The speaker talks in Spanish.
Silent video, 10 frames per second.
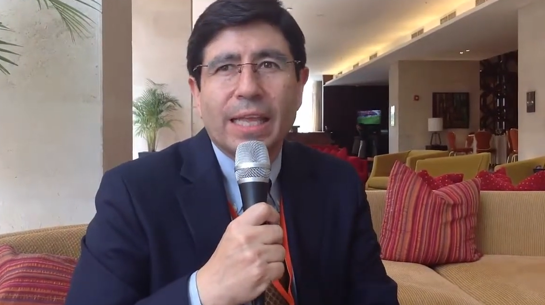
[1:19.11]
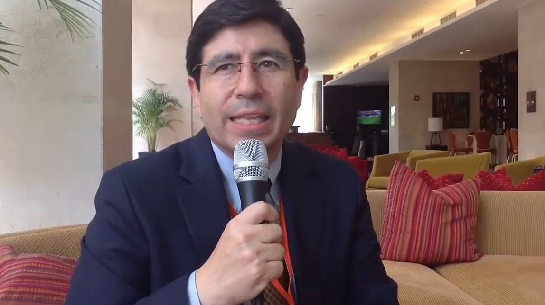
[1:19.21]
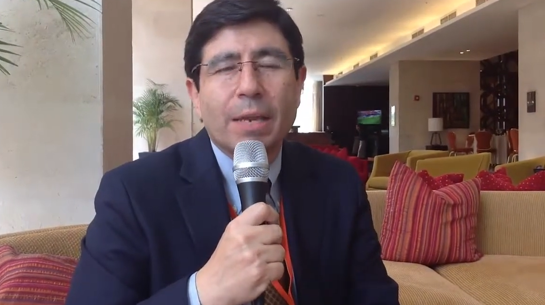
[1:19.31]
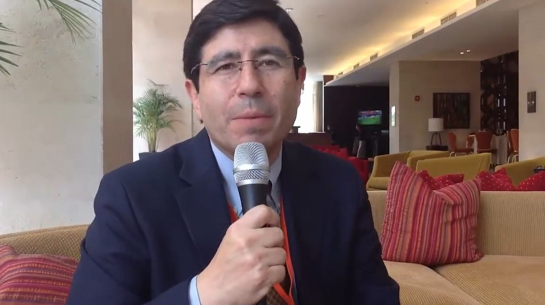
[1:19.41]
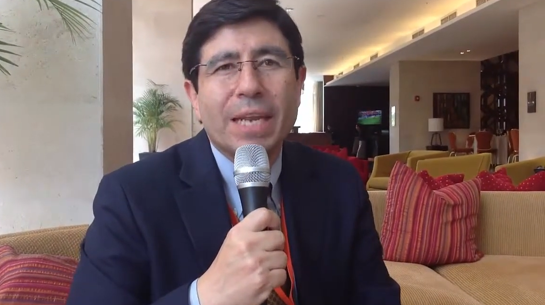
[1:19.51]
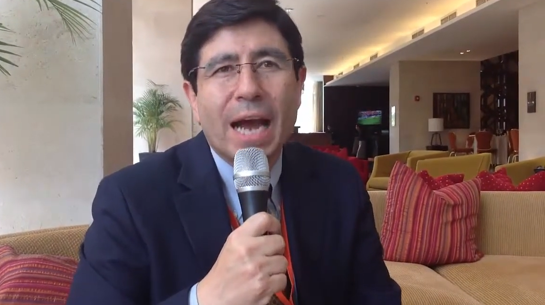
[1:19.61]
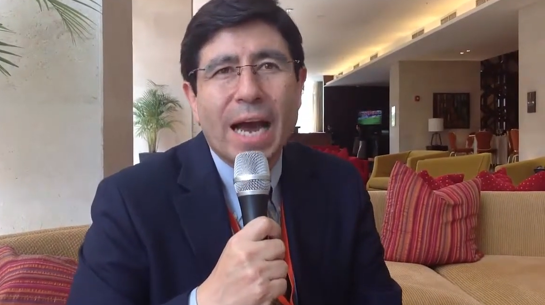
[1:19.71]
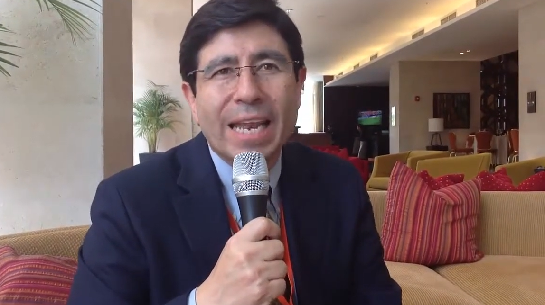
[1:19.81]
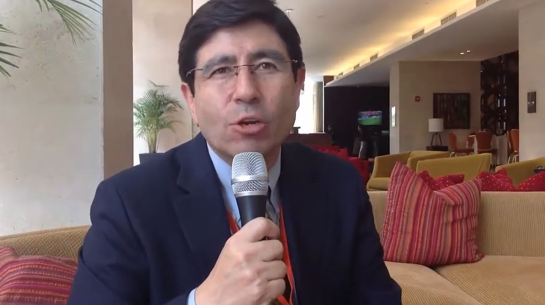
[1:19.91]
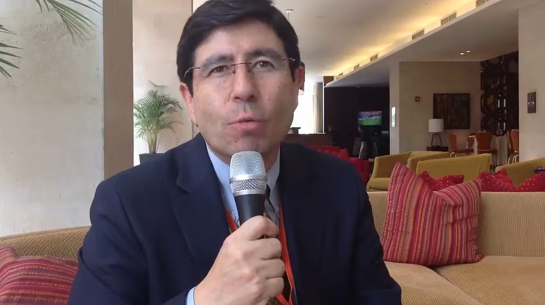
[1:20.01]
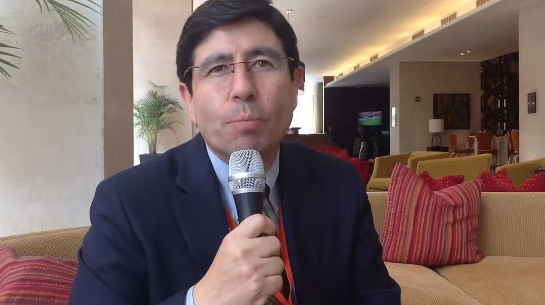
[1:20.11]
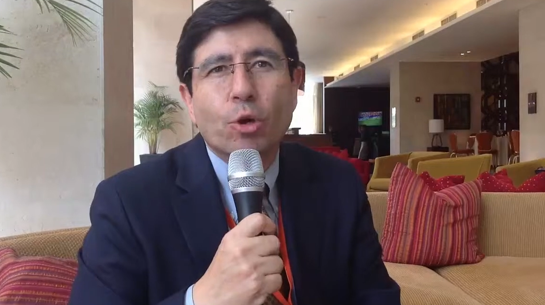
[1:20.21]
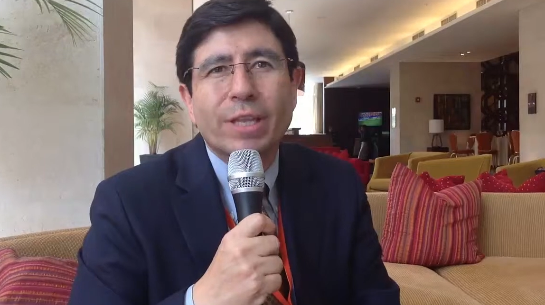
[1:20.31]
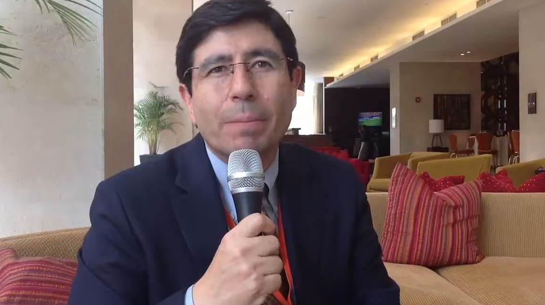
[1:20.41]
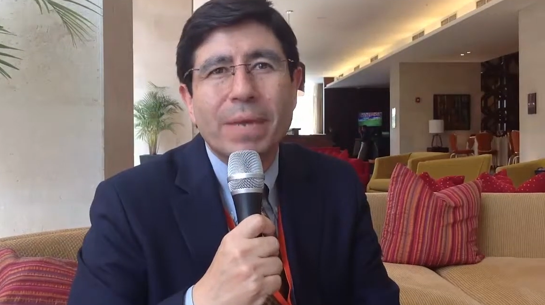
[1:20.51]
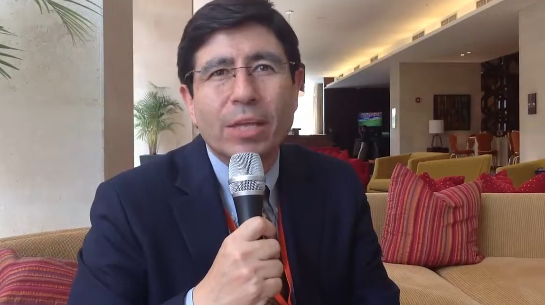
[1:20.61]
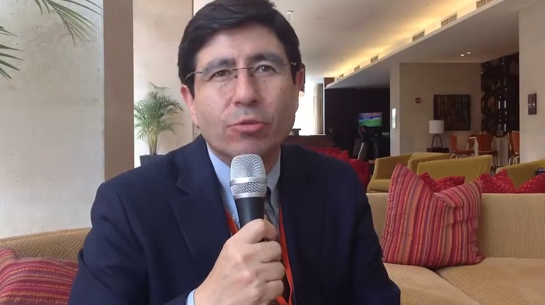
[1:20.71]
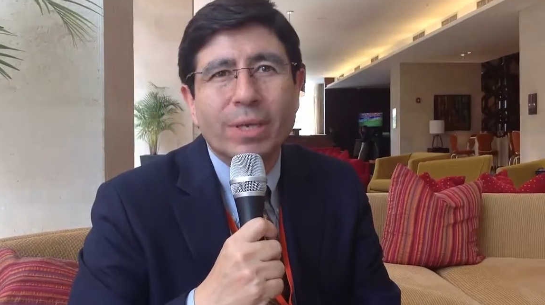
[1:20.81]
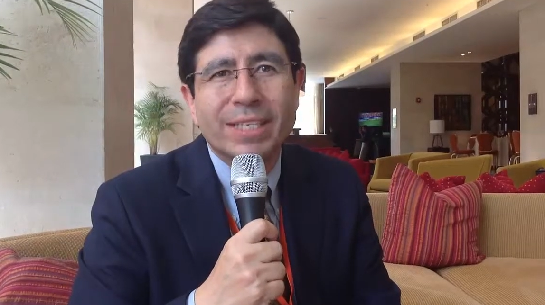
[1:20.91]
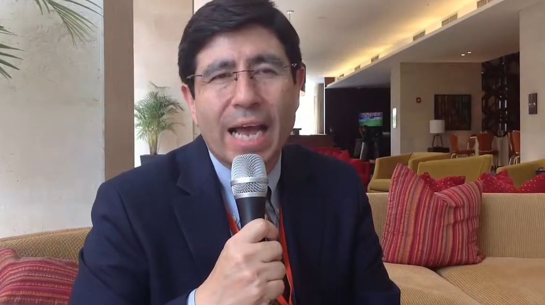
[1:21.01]
determinar el
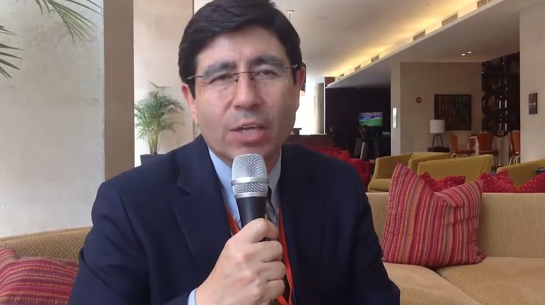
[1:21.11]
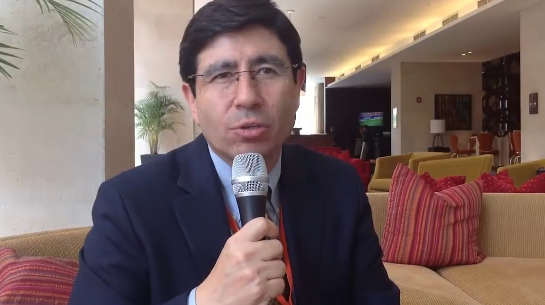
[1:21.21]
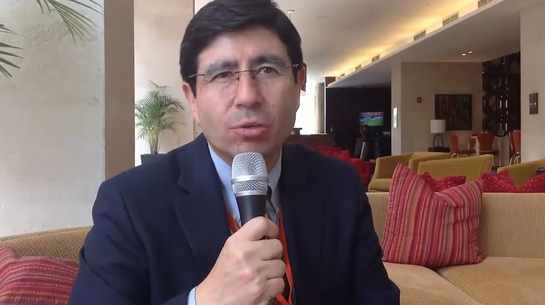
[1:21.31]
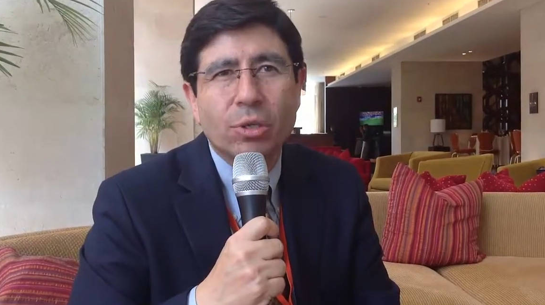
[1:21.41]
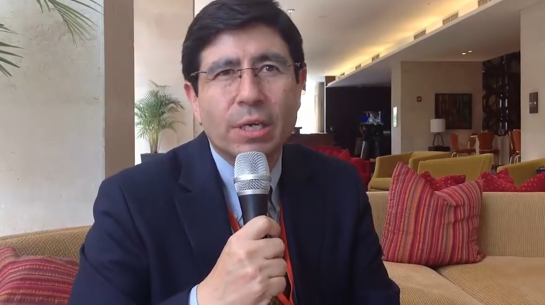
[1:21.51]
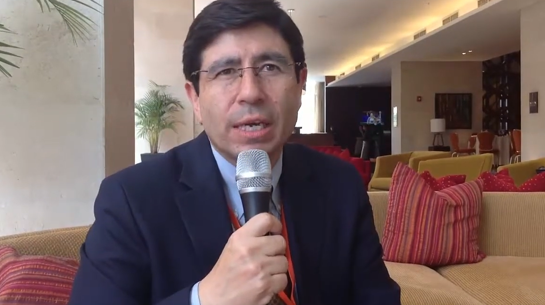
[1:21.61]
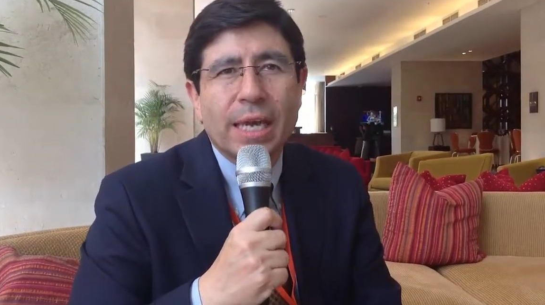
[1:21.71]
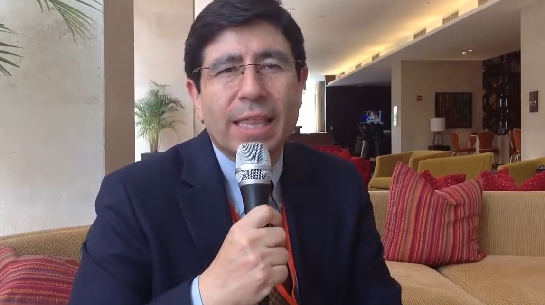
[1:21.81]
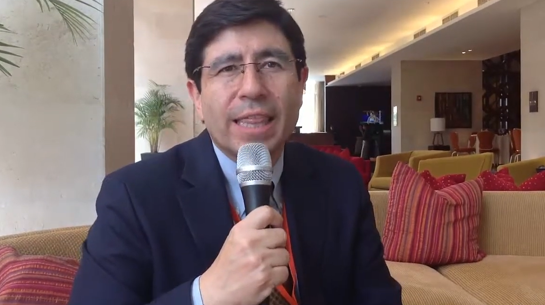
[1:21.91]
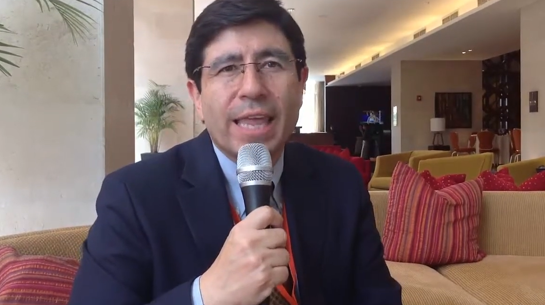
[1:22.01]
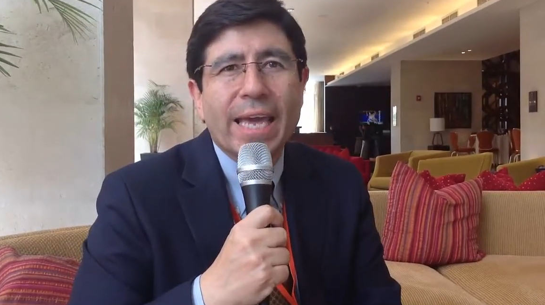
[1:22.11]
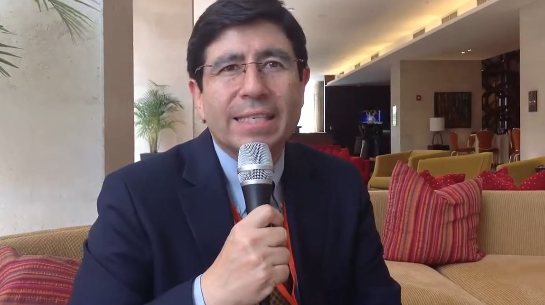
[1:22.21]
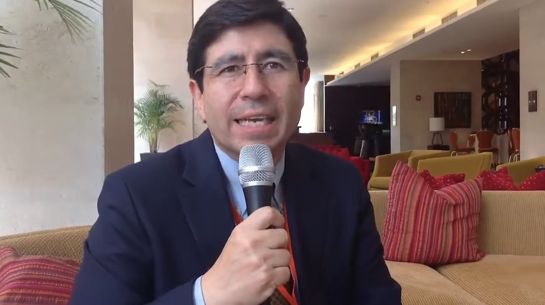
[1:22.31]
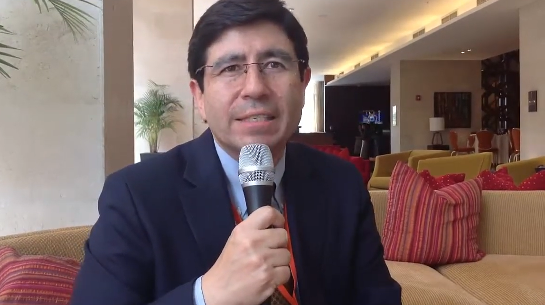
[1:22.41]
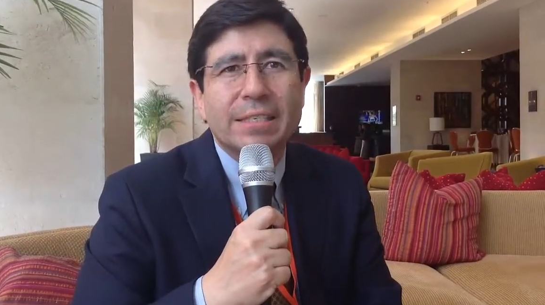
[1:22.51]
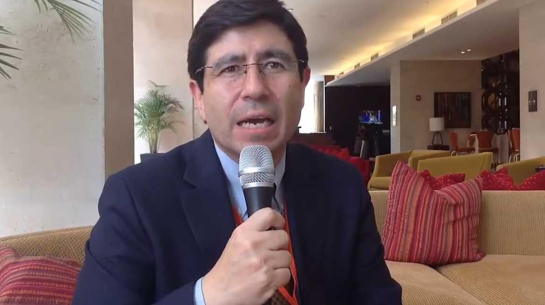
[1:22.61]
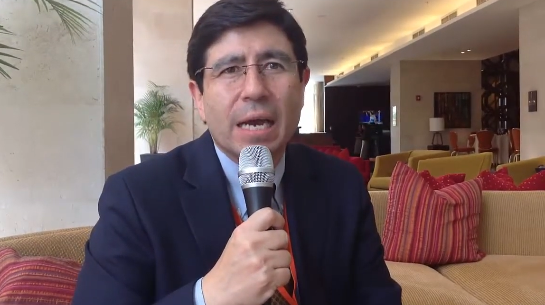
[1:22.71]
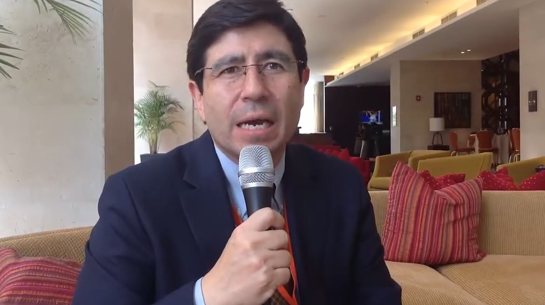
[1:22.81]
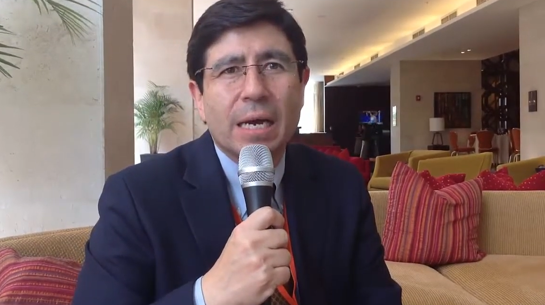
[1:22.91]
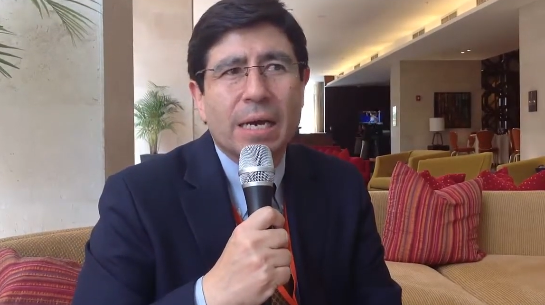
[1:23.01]
comportamiento exacto de esas ah,